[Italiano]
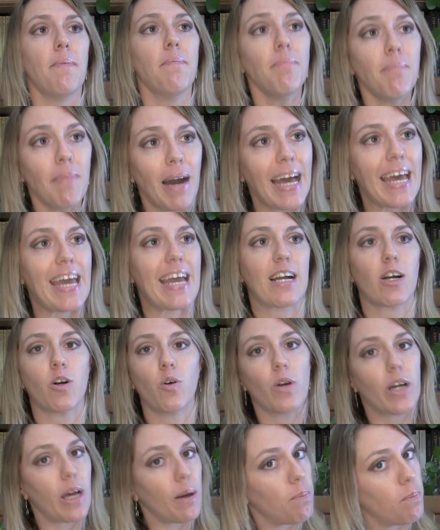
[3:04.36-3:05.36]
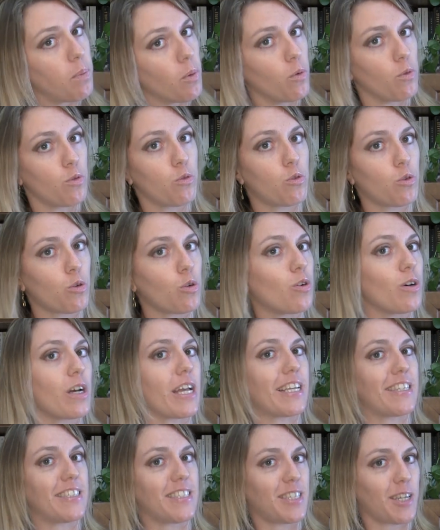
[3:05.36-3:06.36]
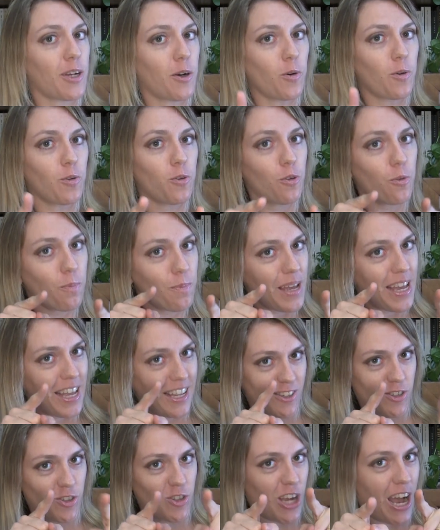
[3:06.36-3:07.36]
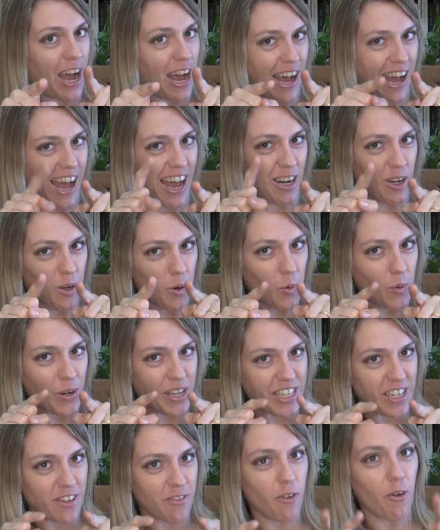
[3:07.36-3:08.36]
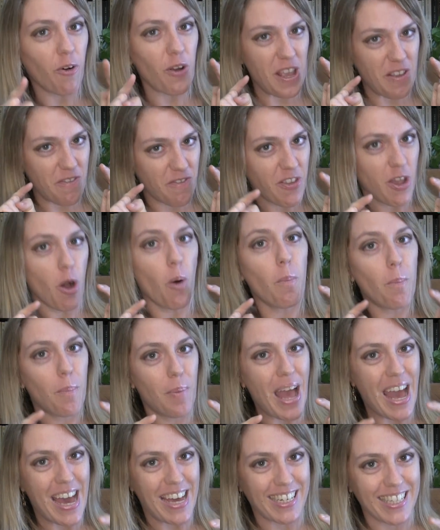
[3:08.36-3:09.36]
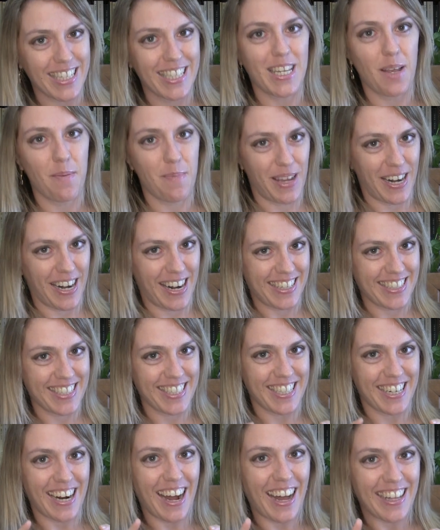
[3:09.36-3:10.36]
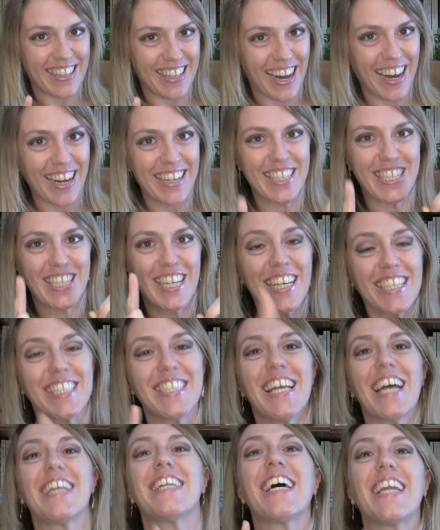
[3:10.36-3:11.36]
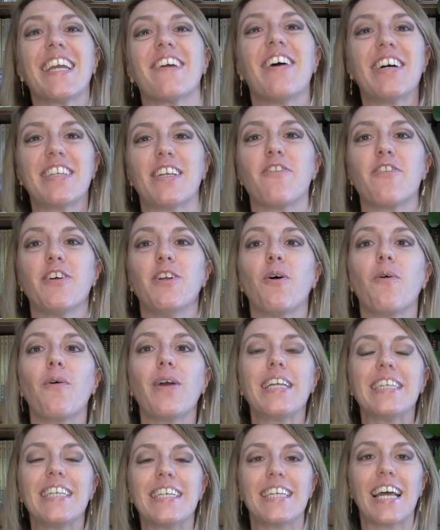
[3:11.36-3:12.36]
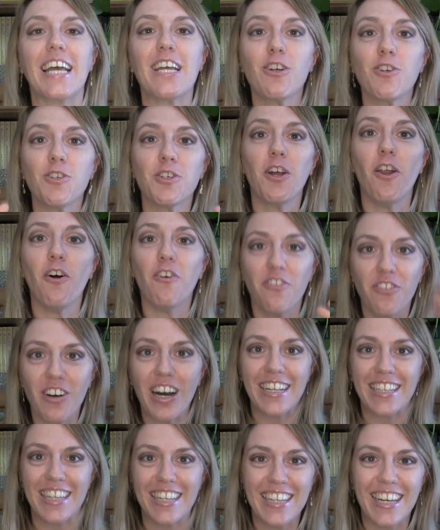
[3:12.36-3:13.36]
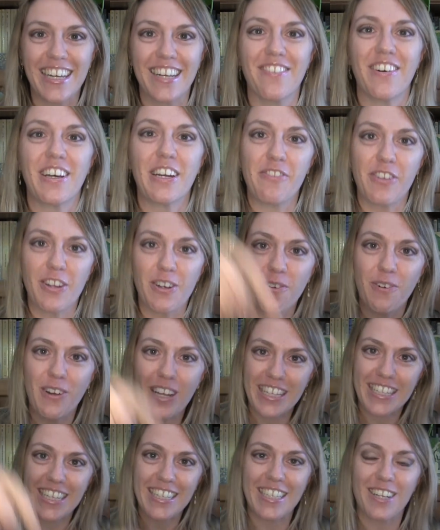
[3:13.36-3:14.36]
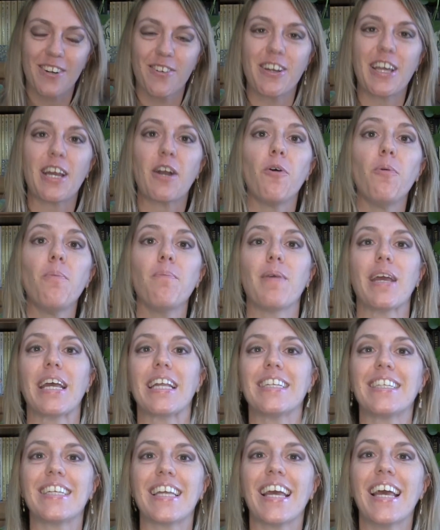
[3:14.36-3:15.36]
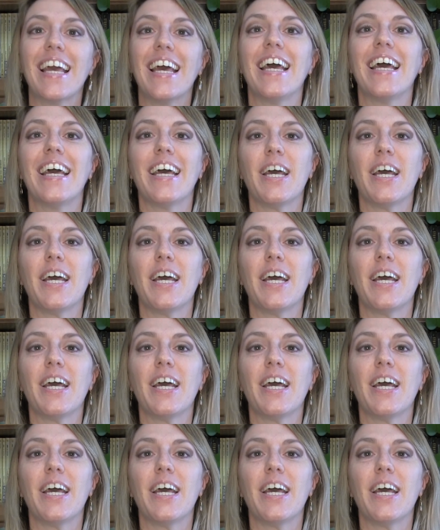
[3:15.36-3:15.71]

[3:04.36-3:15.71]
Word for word: Ma ecco che appunto, e secondo me già alcuni di voi vi ho persi per la strada, se siete arrivati fino qui dite io ce l'ho fatta ad arrivare fino qui, ditelo nei commenti,